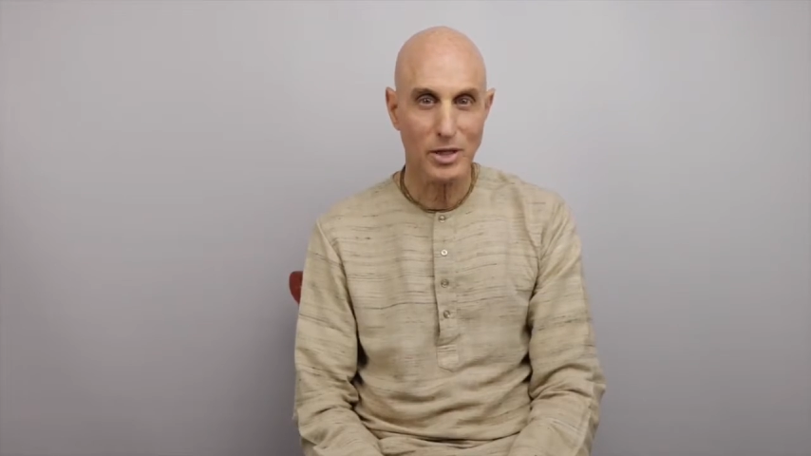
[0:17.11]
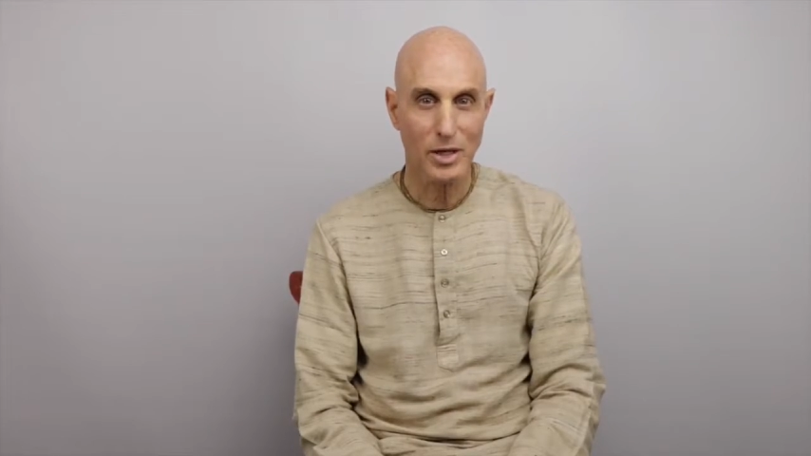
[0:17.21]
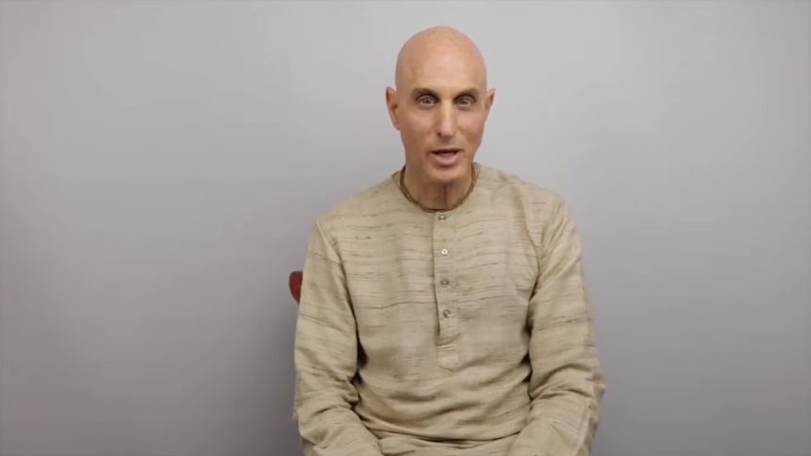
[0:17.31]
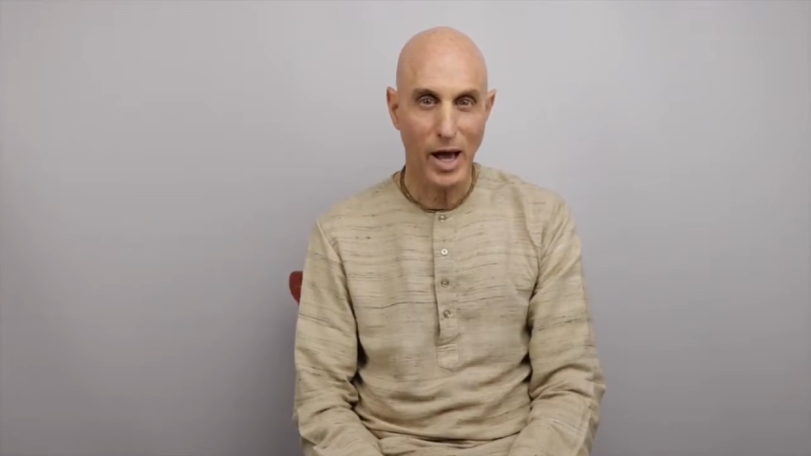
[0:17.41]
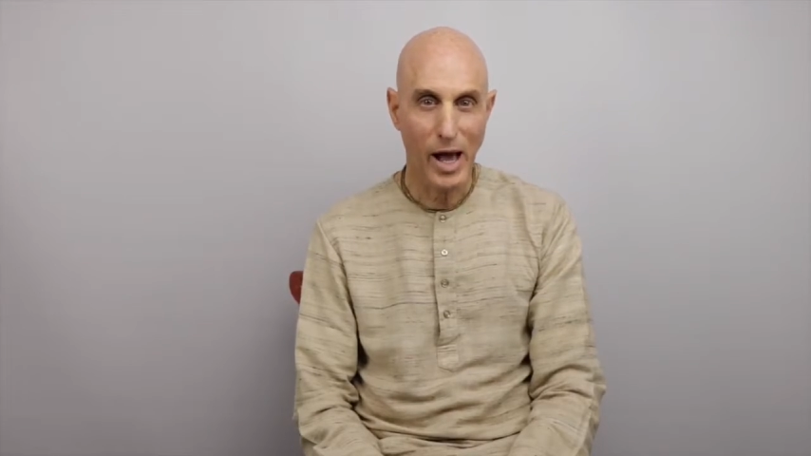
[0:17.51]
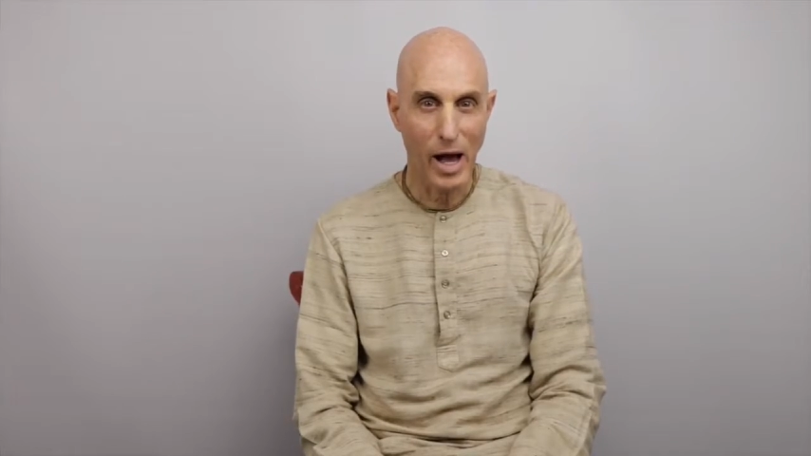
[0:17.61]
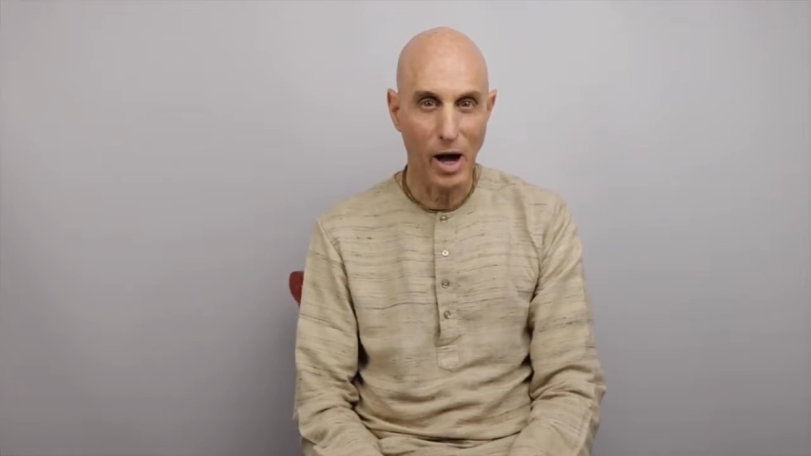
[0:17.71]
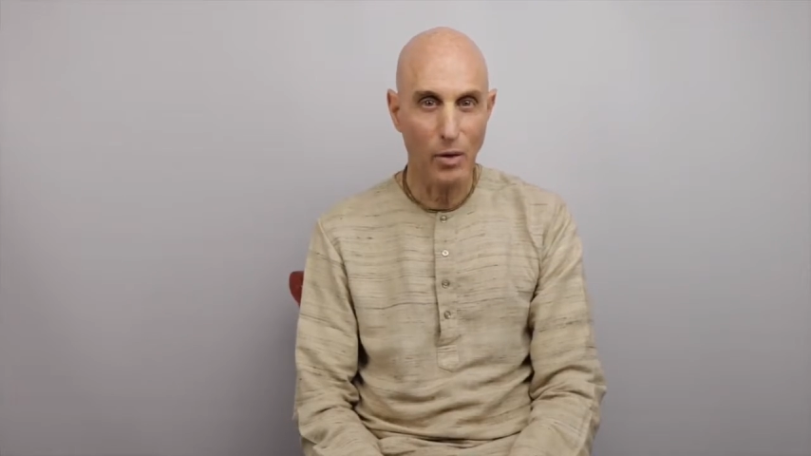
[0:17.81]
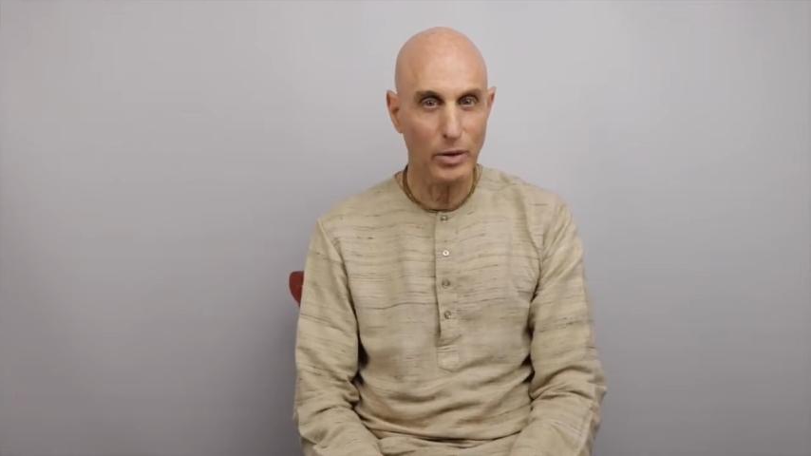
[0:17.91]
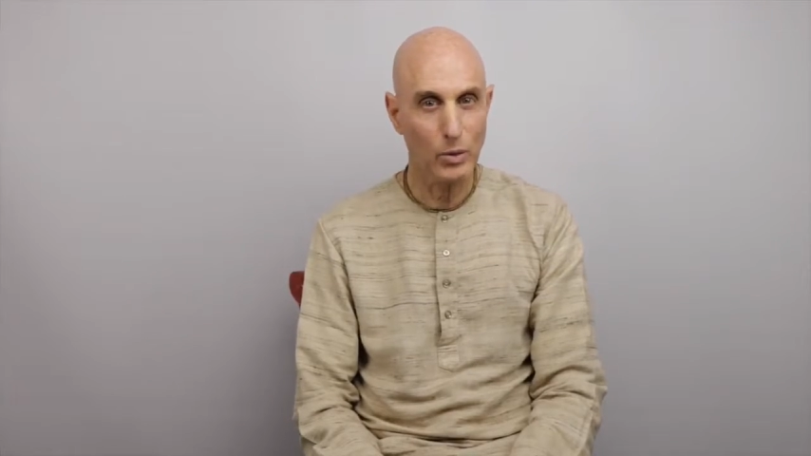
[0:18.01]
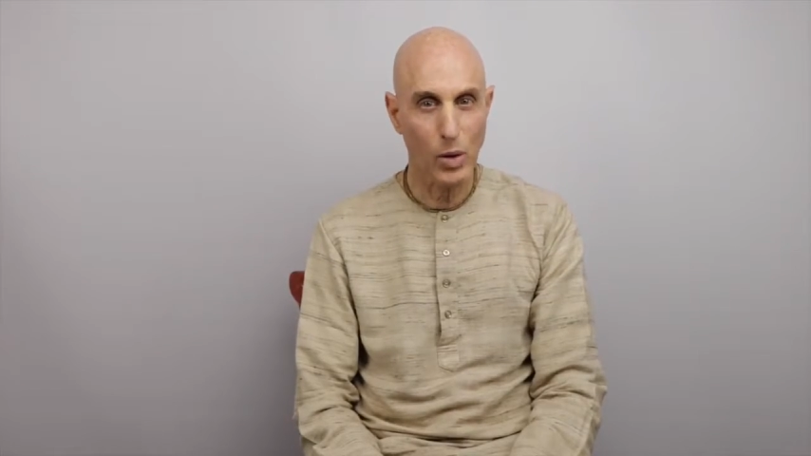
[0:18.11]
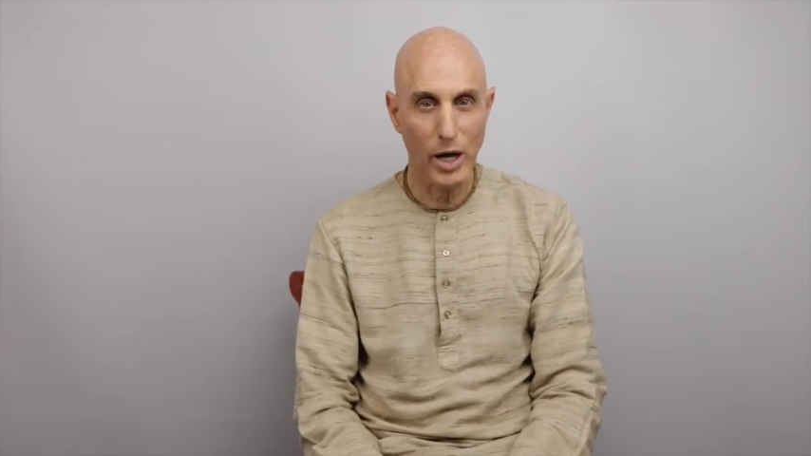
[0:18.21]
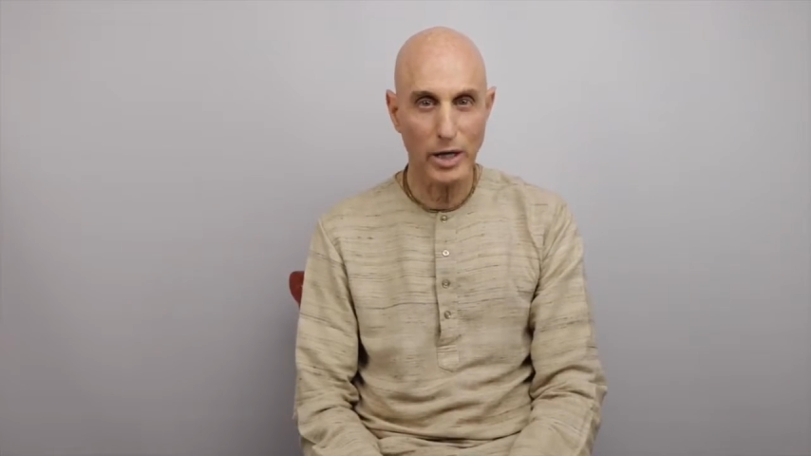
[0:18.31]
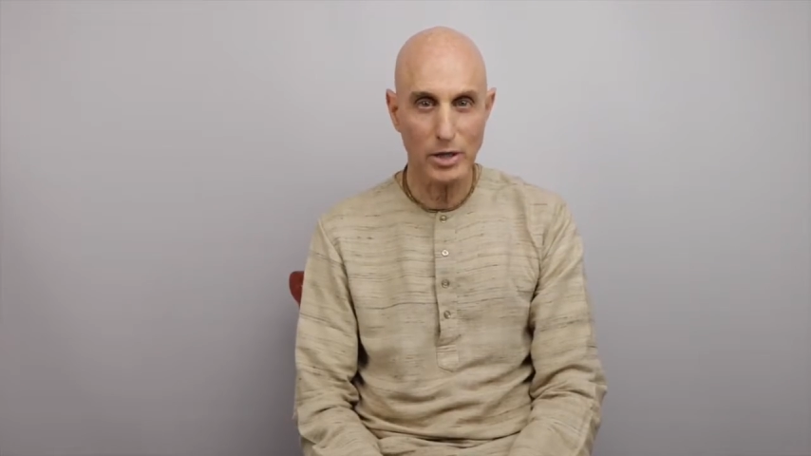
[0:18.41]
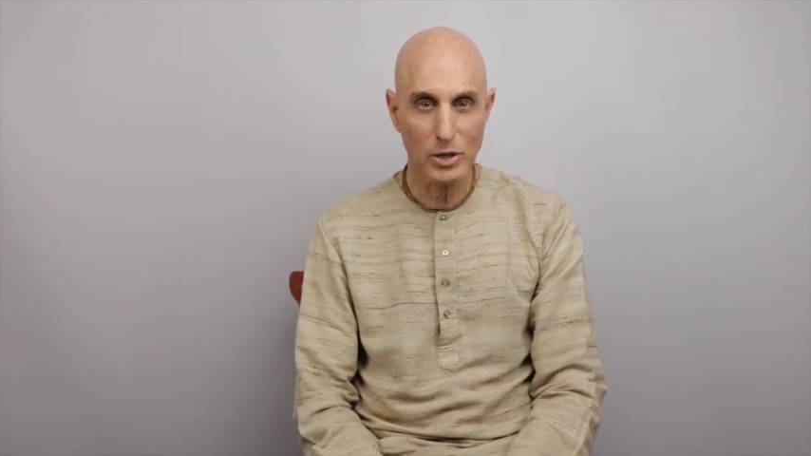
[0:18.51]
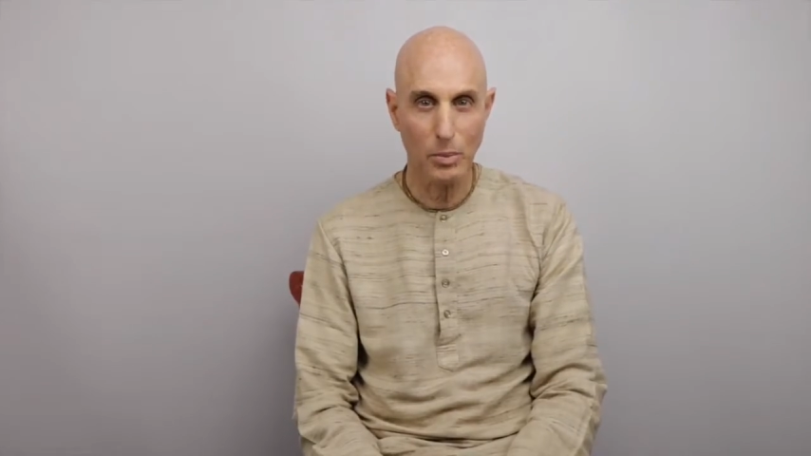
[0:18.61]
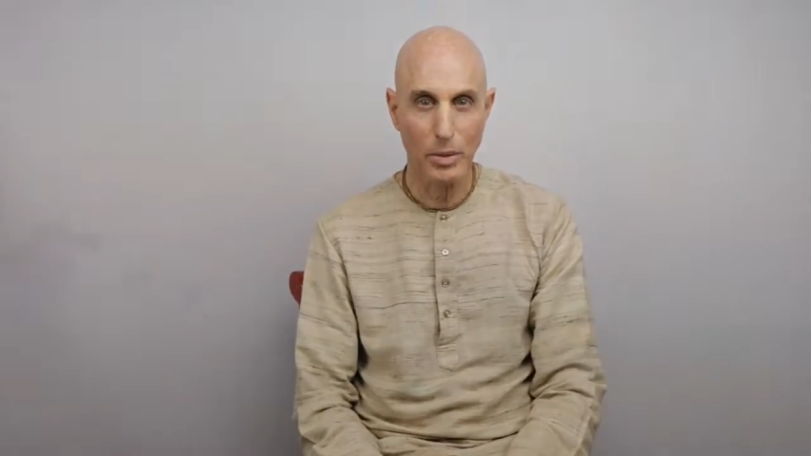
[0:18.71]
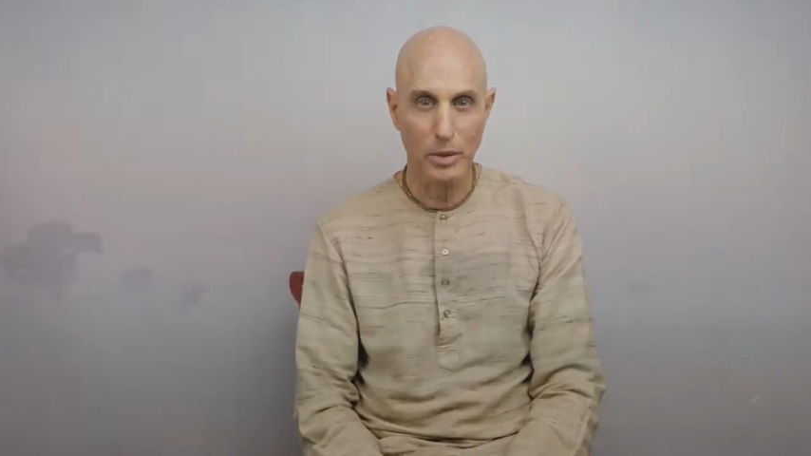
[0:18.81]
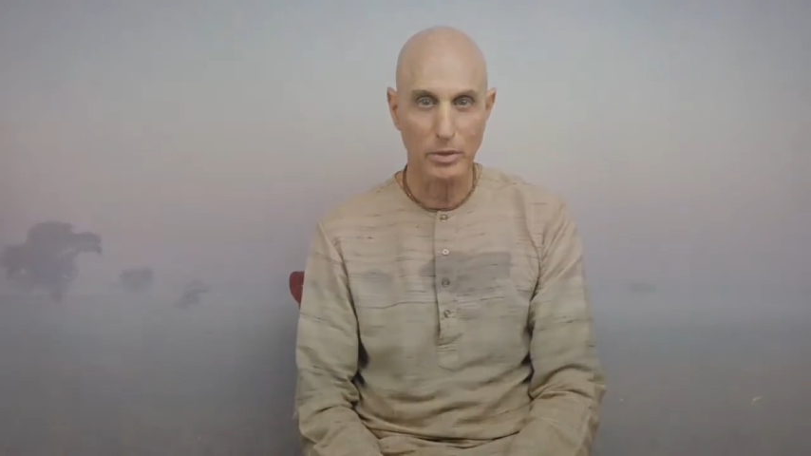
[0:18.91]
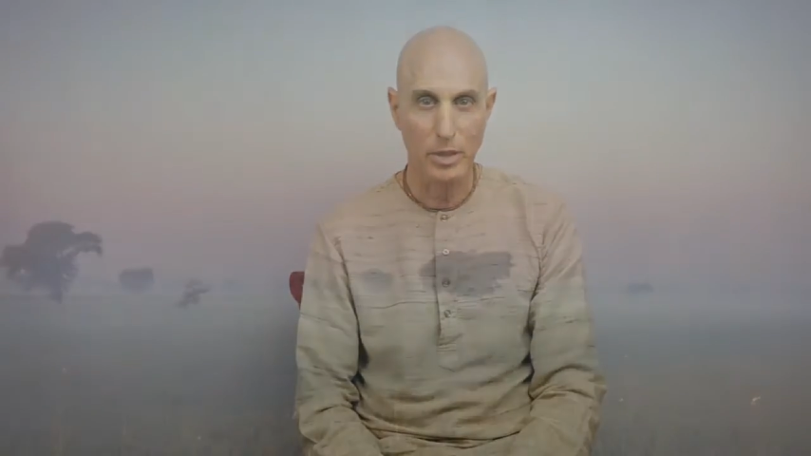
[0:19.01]
и почему это является
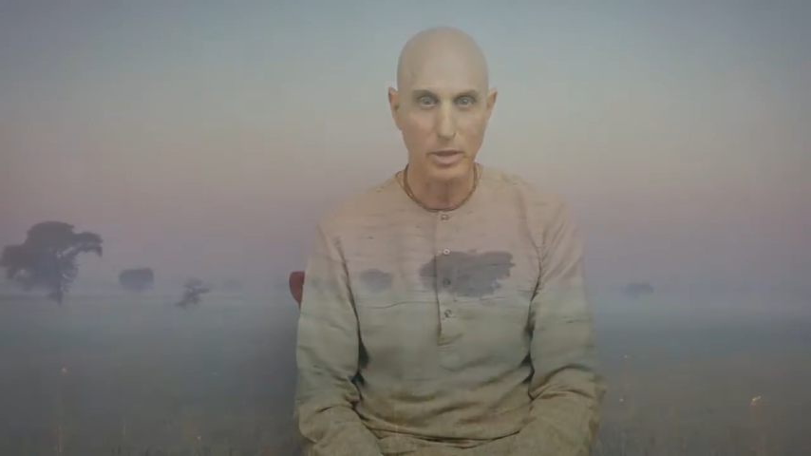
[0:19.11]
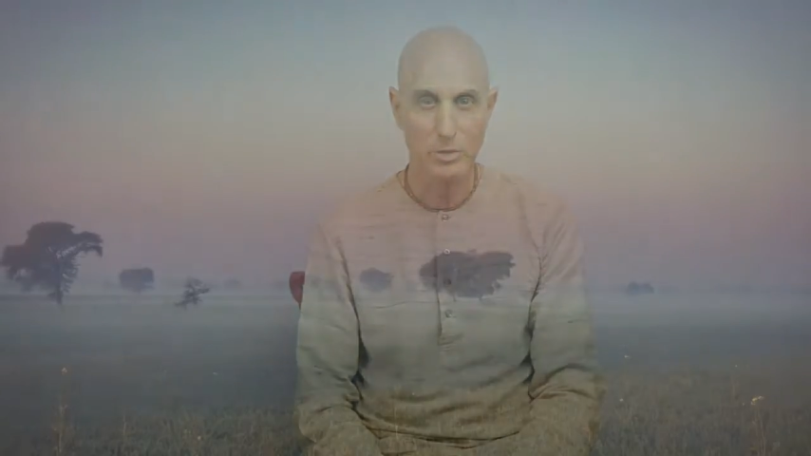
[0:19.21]
парадоксом.